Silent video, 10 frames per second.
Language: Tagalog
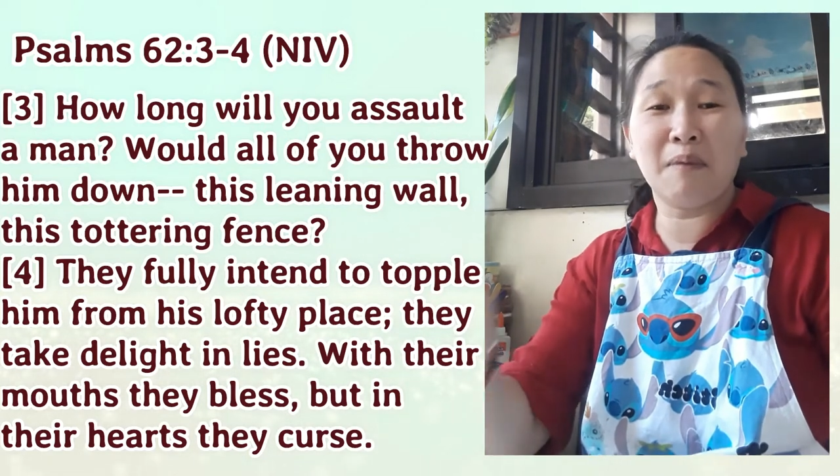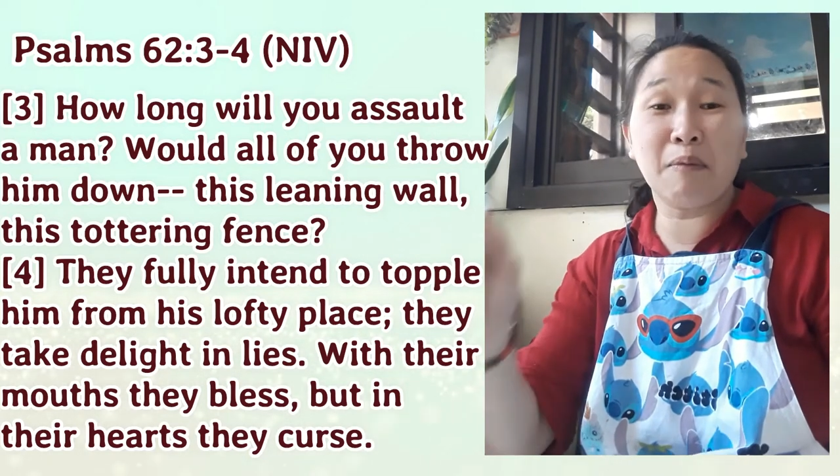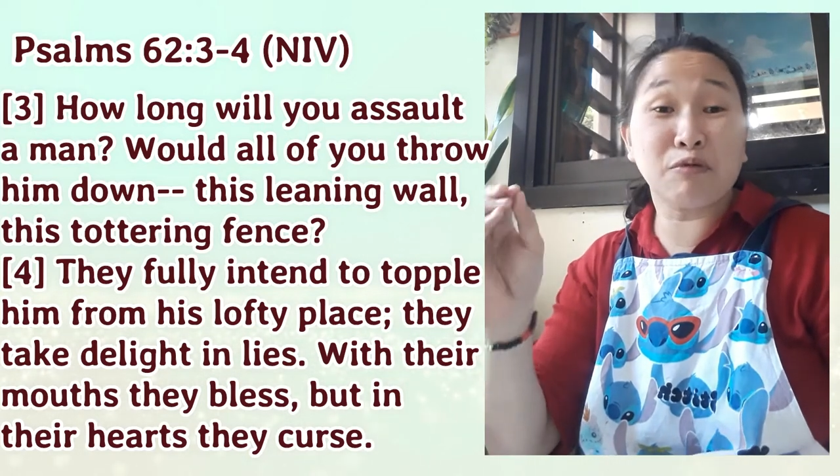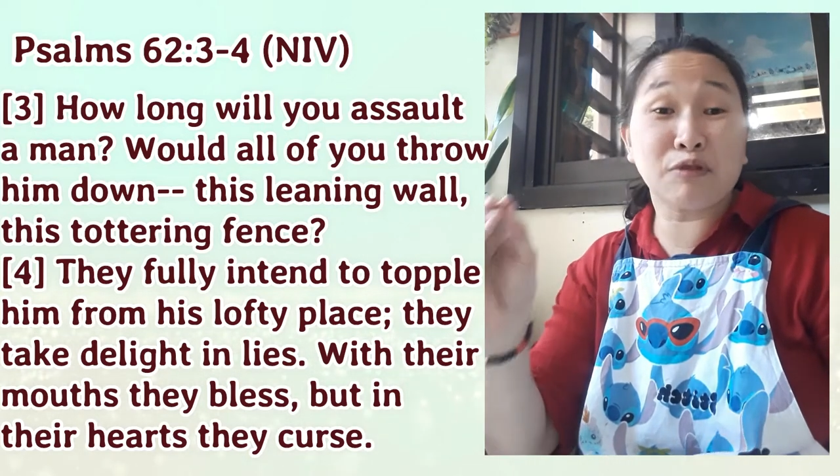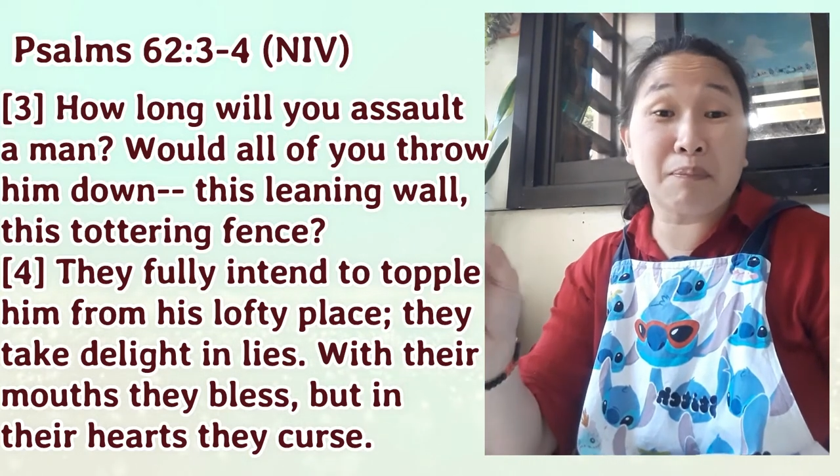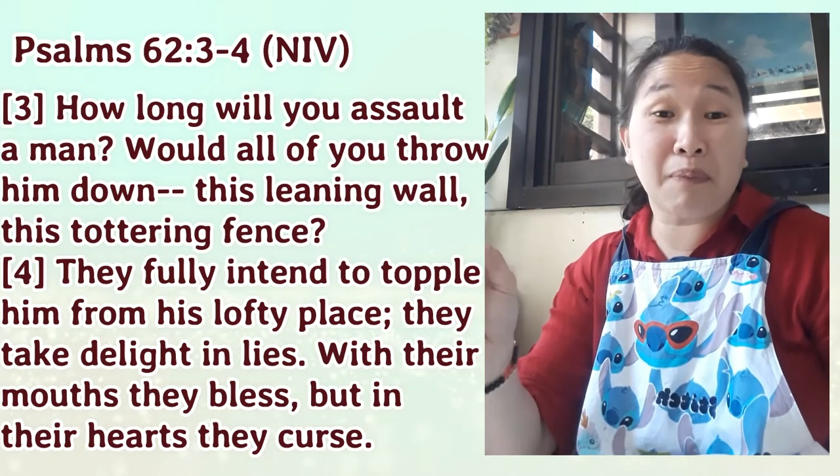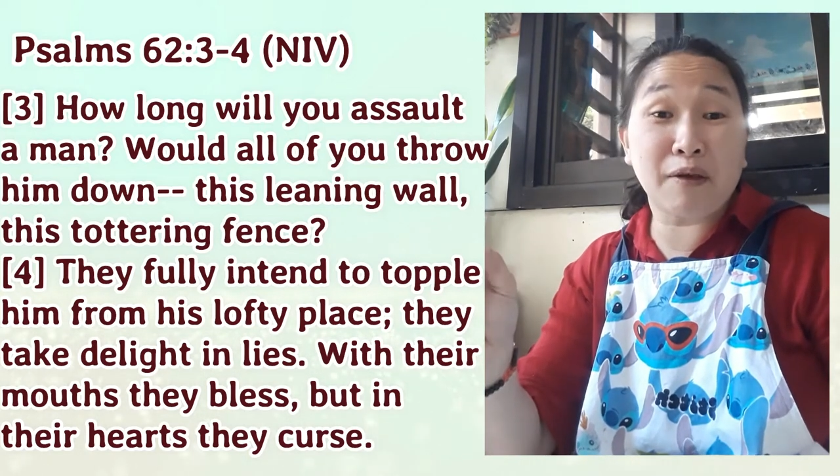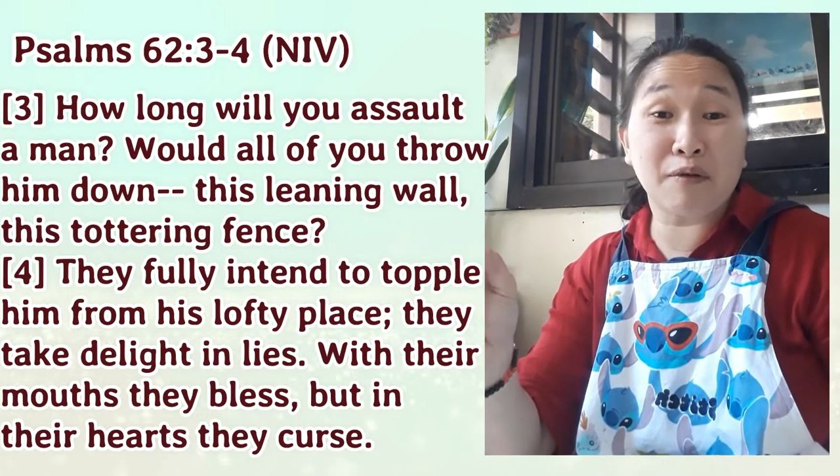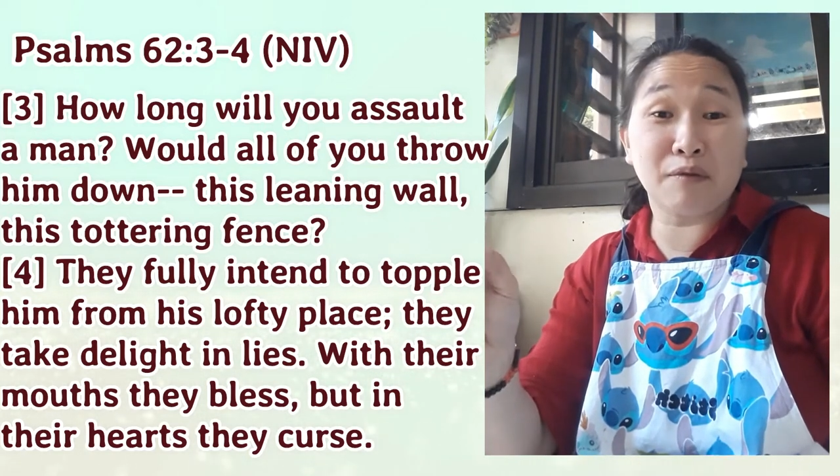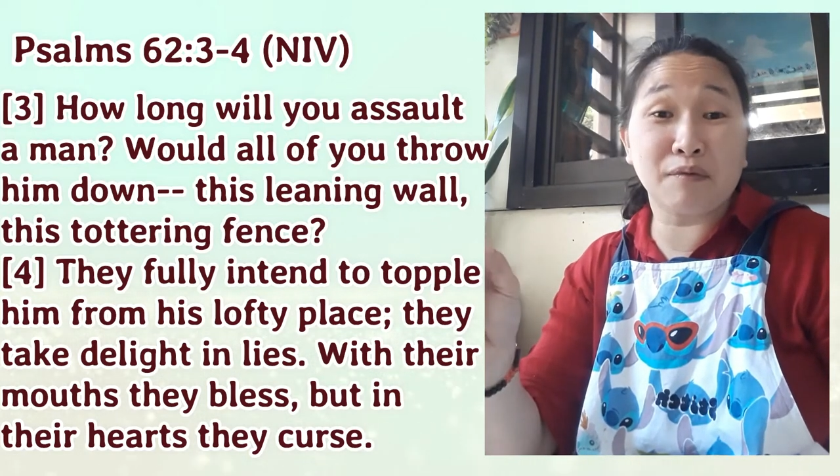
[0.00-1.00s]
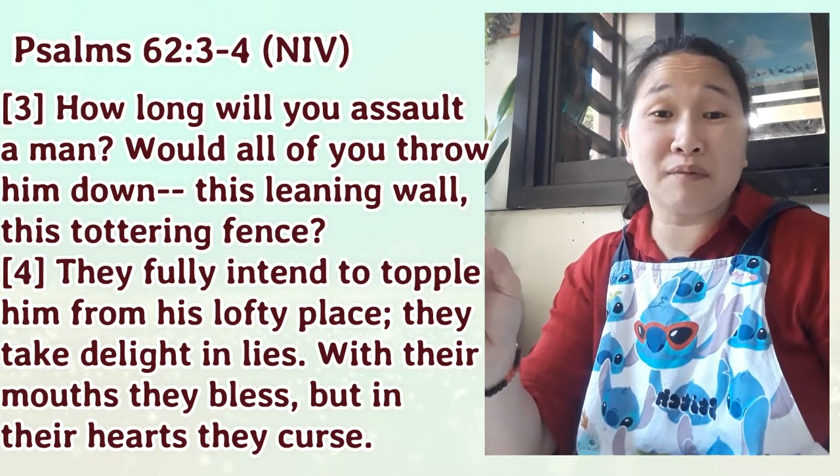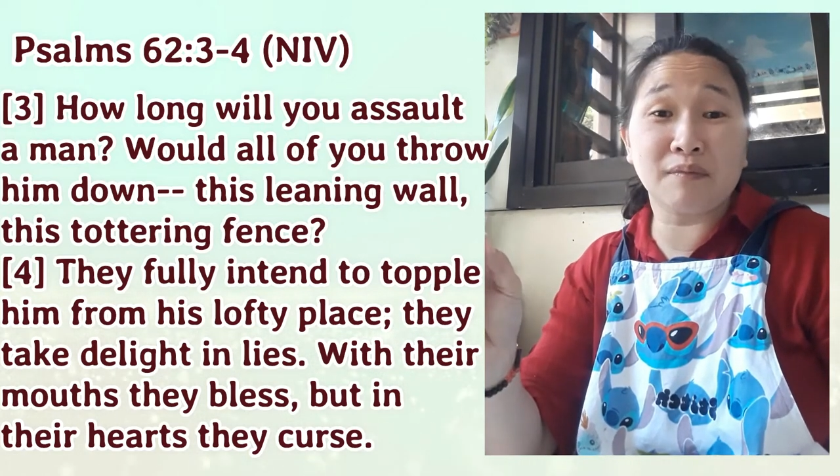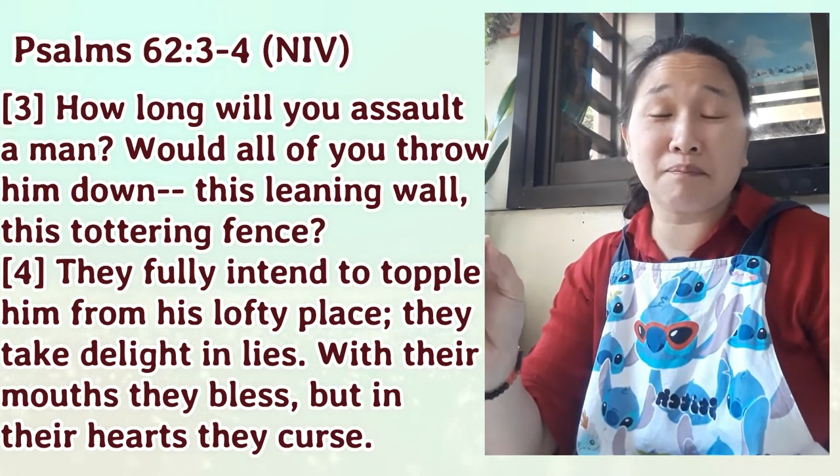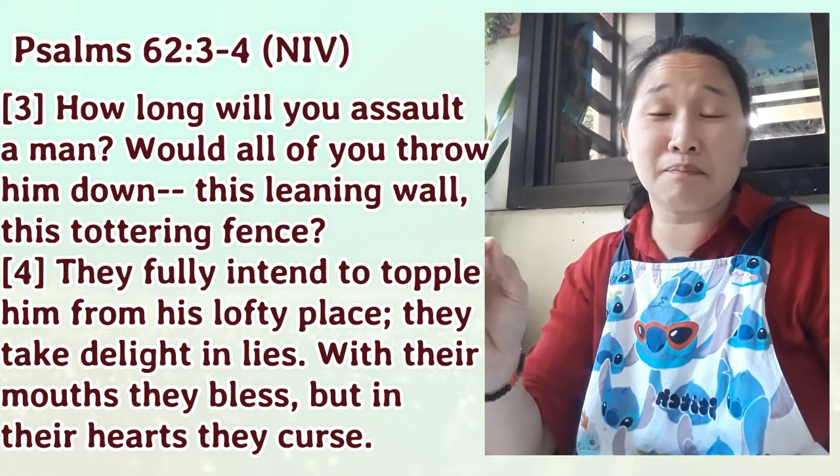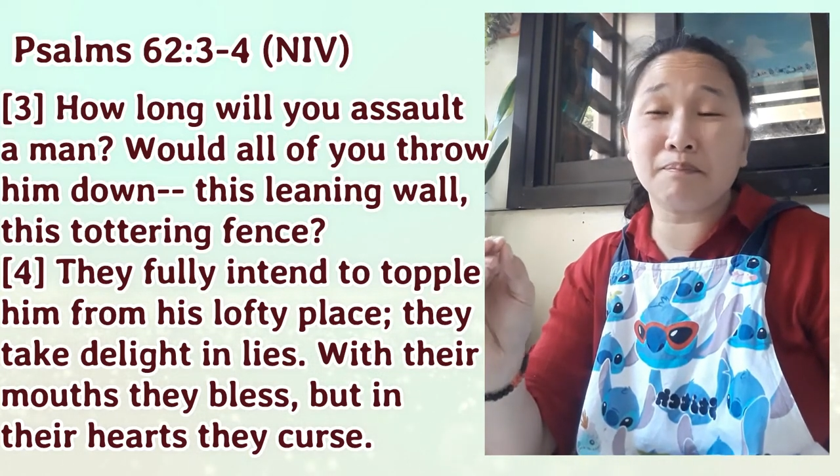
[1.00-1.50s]
mabuti pa
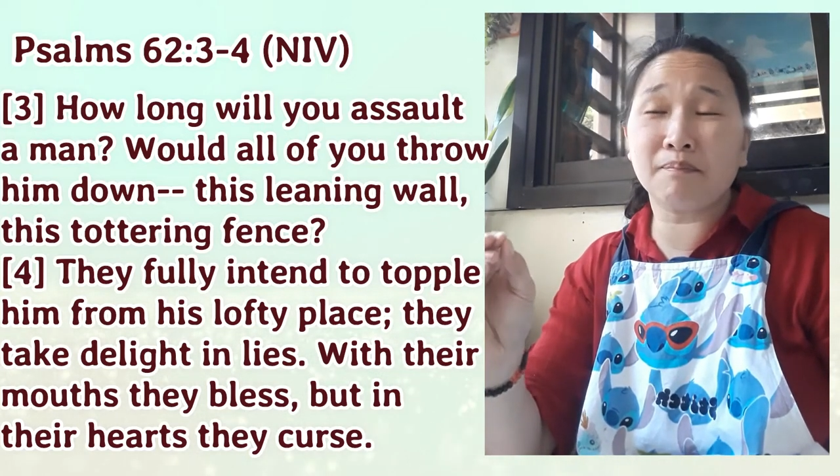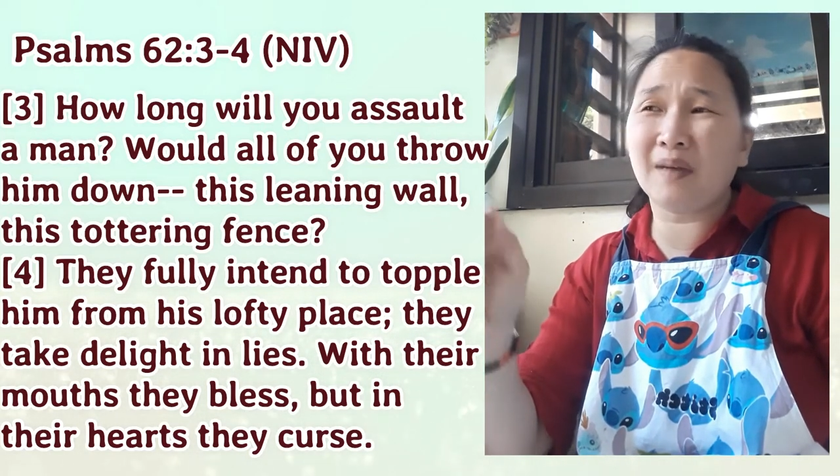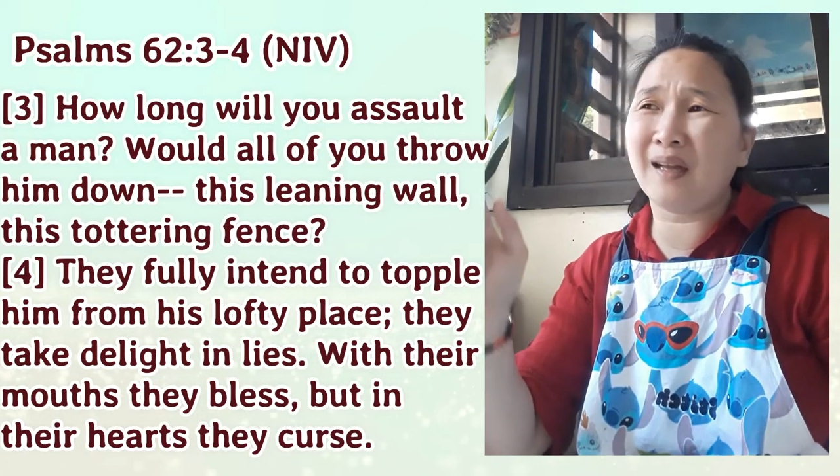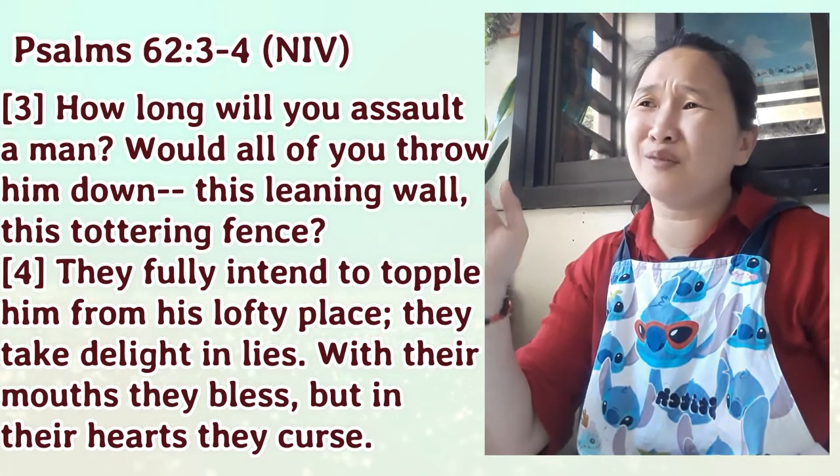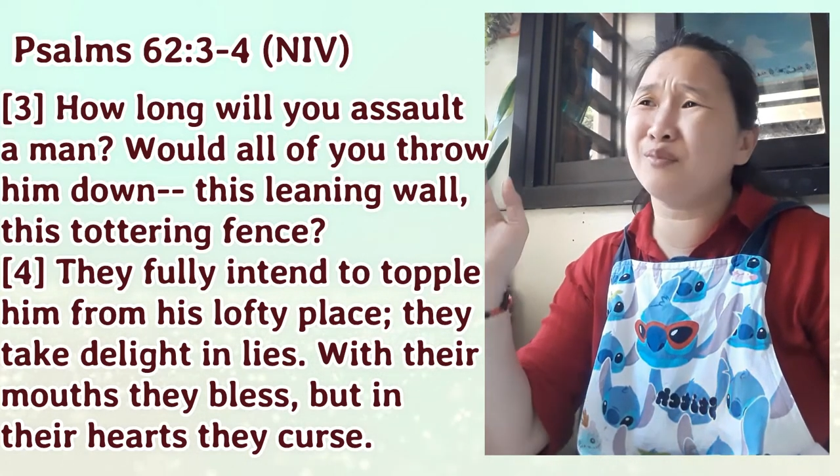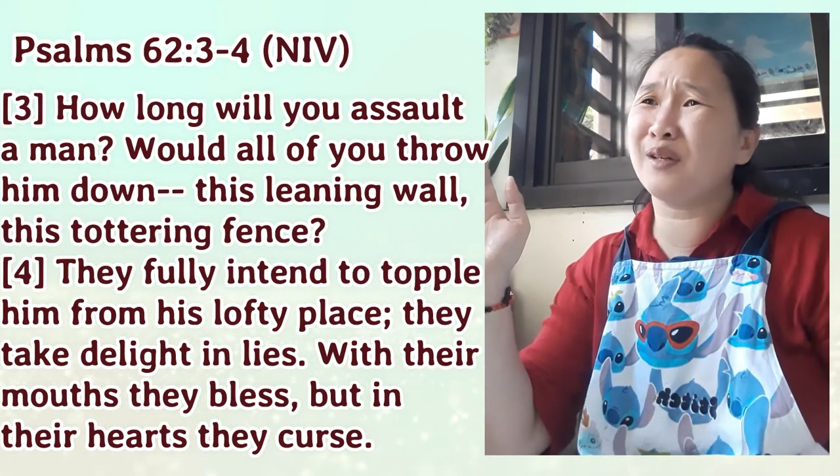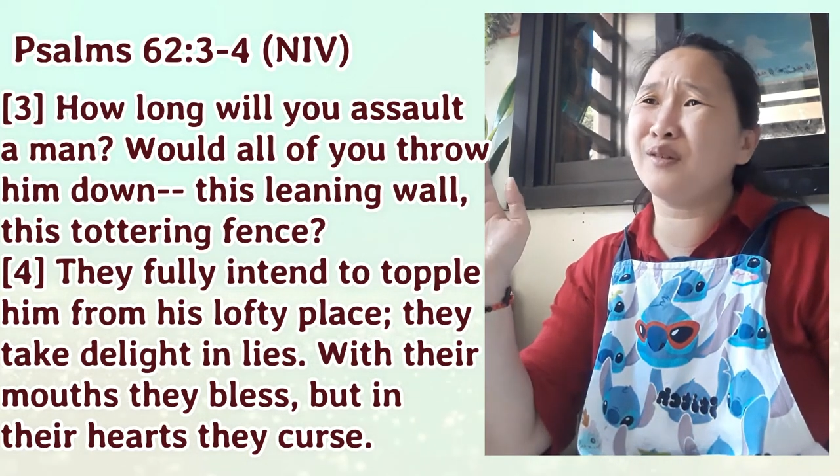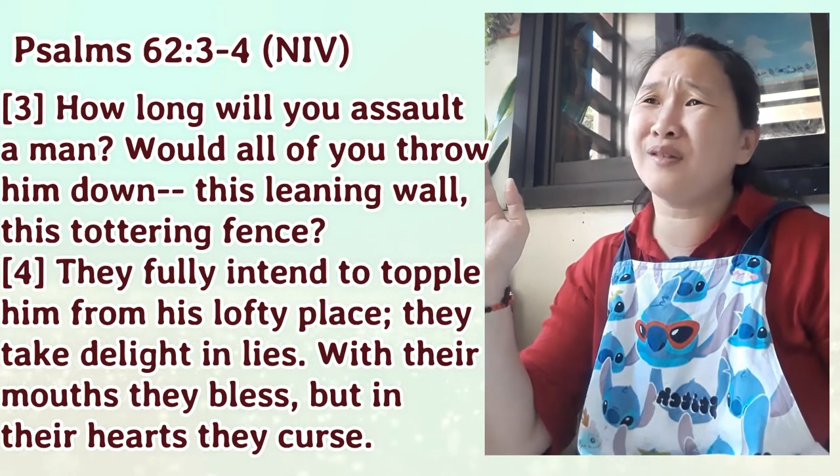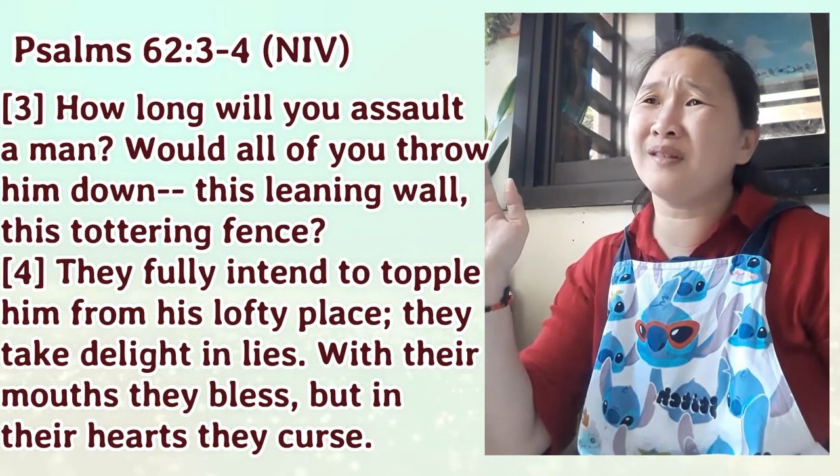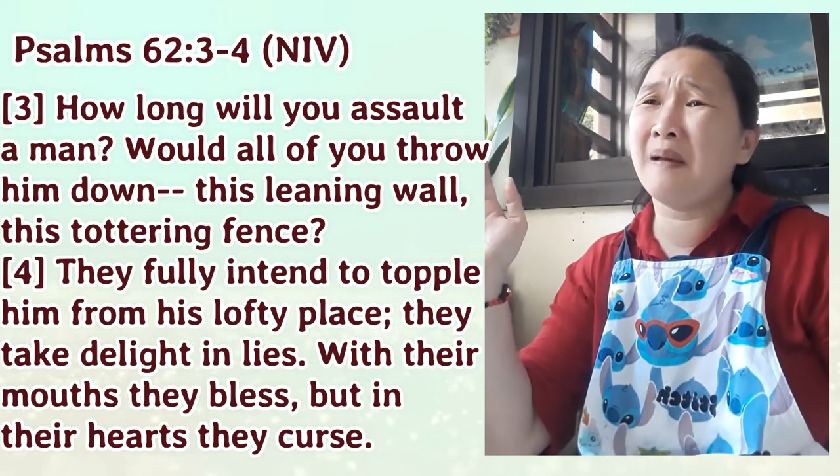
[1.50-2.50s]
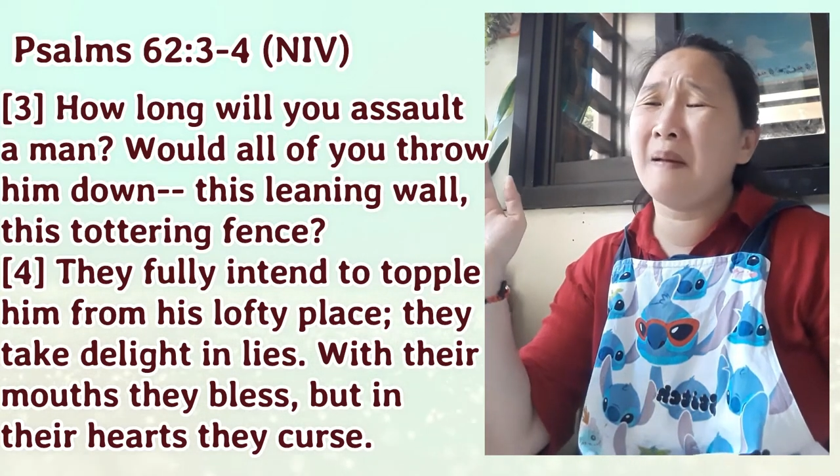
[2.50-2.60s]
yung, ano ba yun?